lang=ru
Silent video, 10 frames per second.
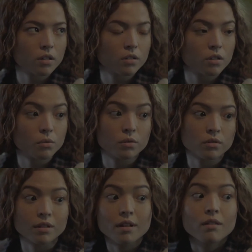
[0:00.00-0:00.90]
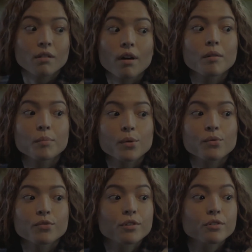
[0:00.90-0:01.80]
дуб – это смертельная
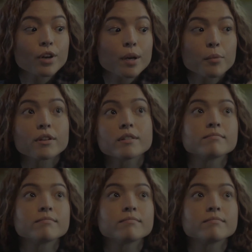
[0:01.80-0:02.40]
комбинация для